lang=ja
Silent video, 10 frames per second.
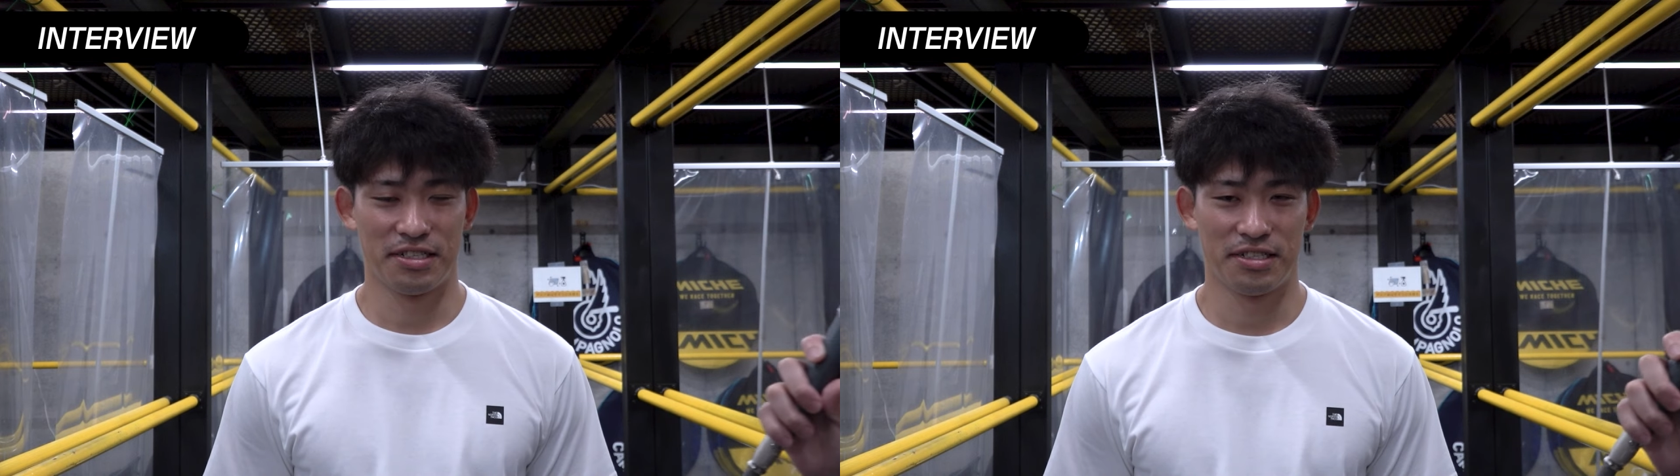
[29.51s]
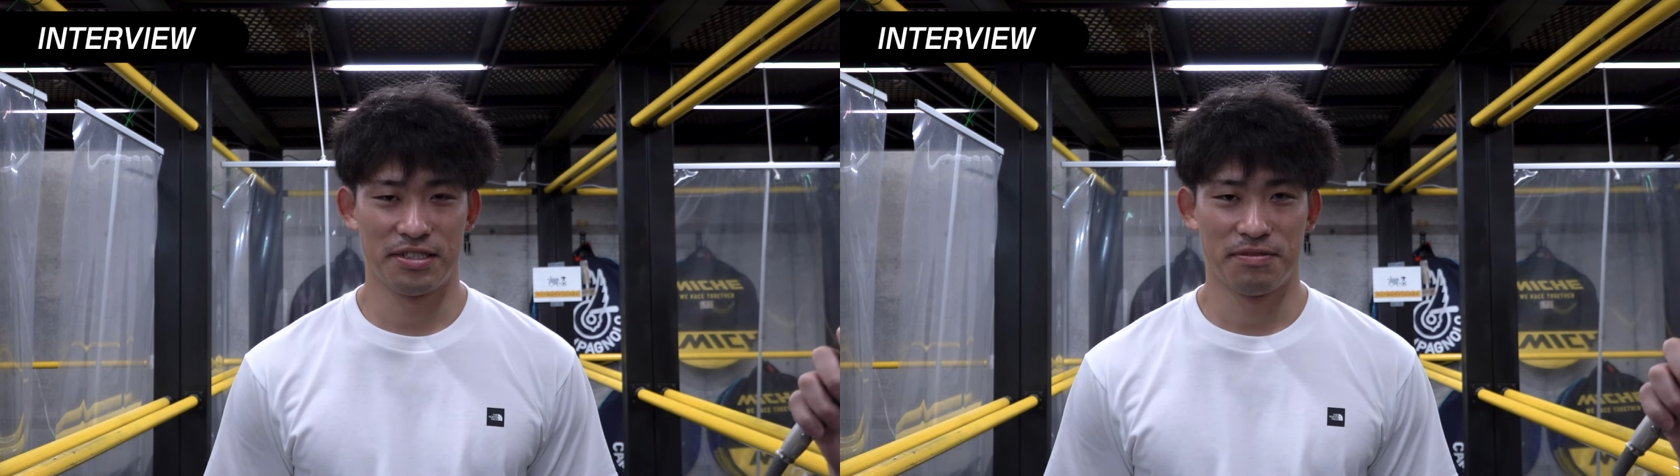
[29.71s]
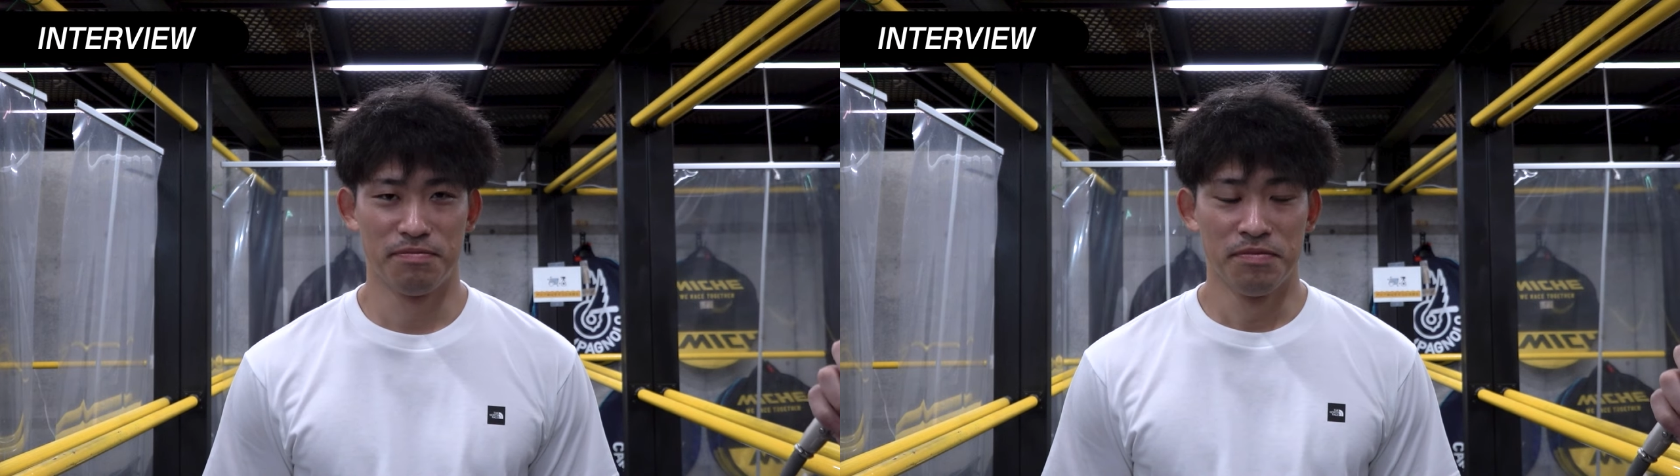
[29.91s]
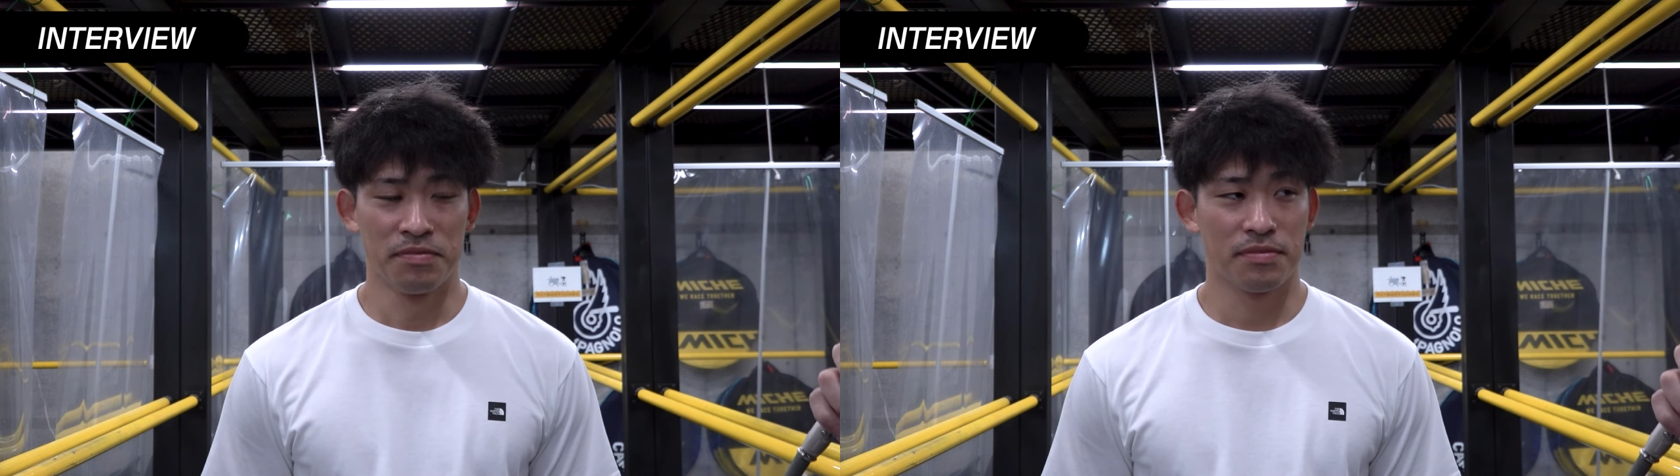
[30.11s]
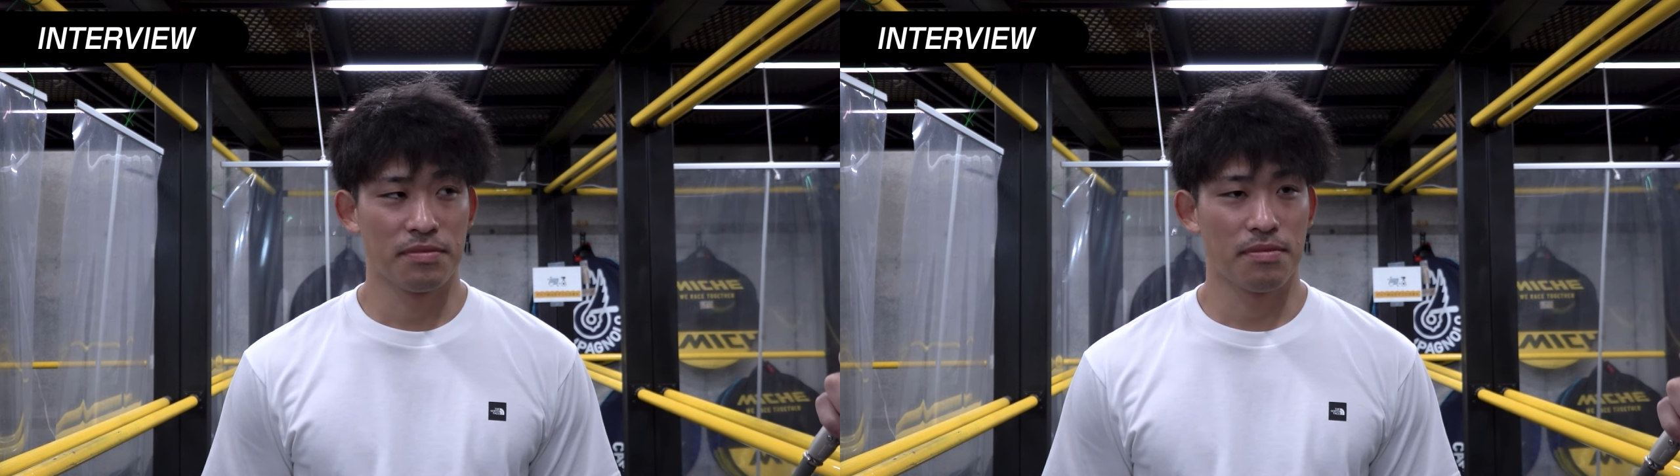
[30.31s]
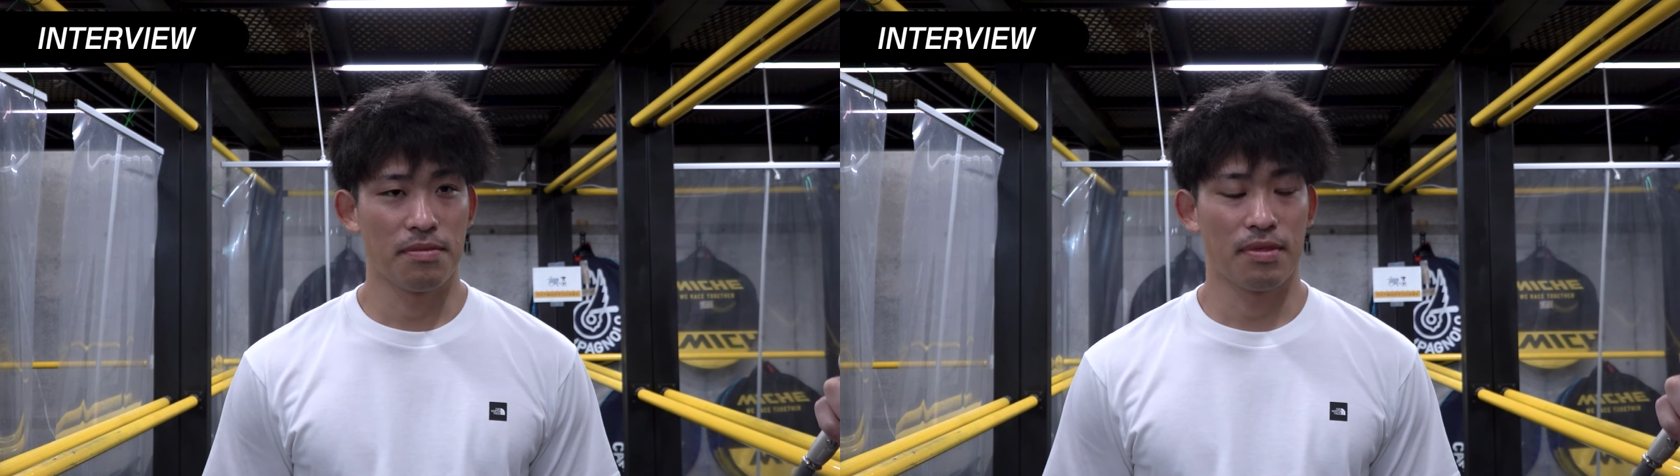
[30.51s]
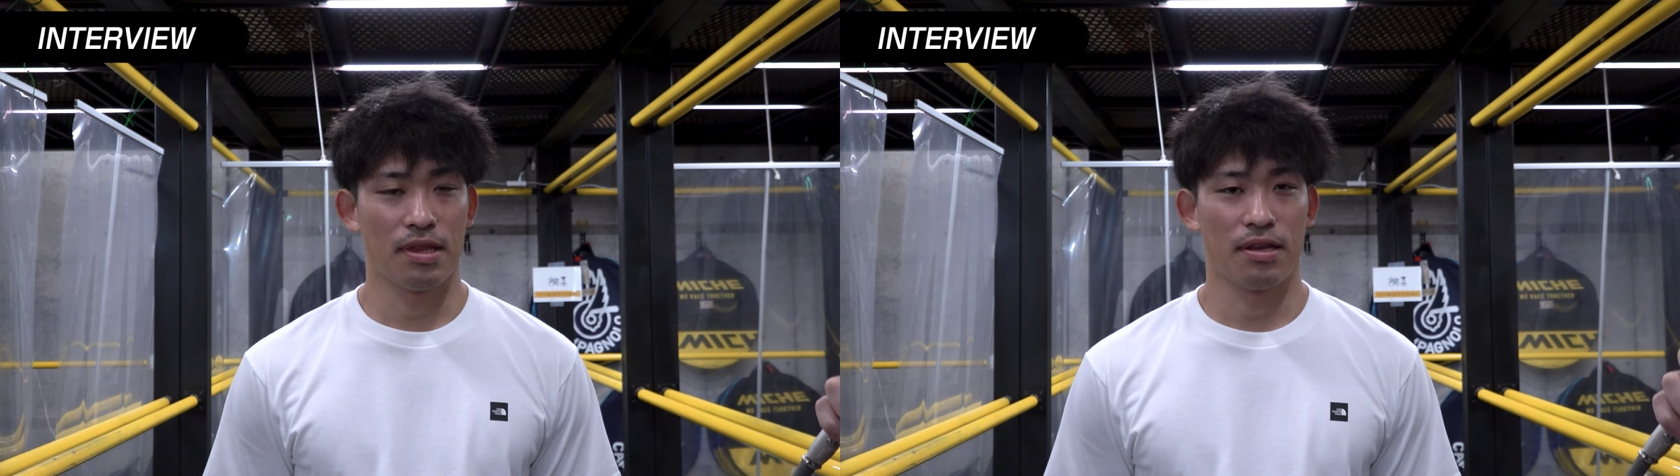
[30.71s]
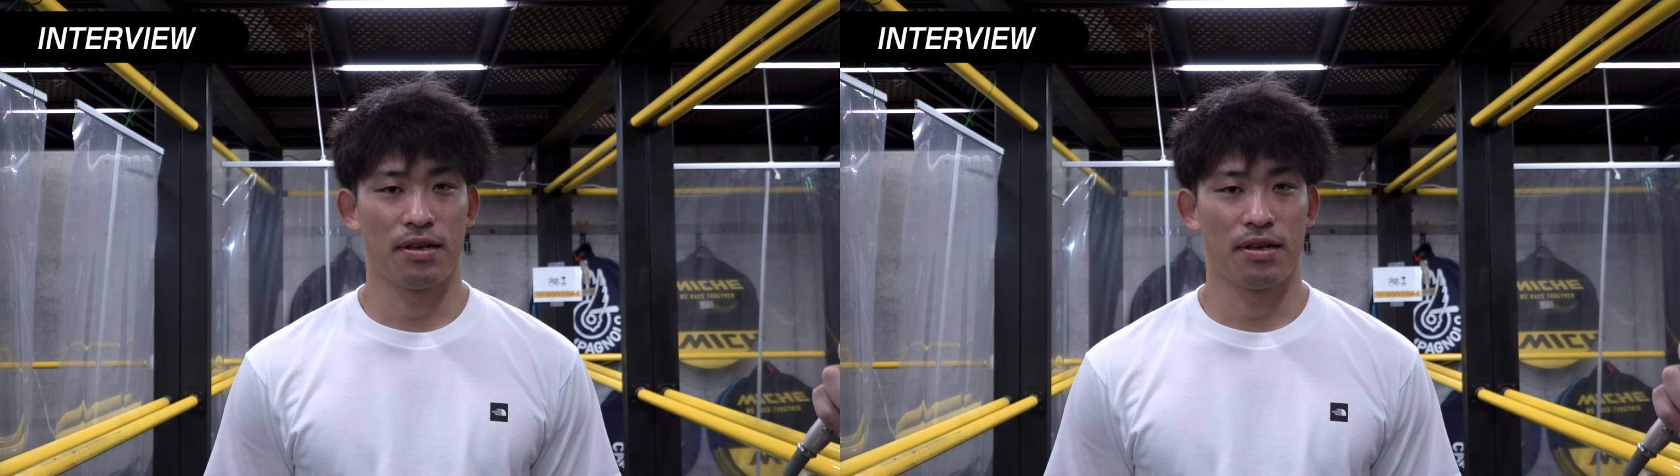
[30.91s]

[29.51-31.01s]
ご自身の長所と短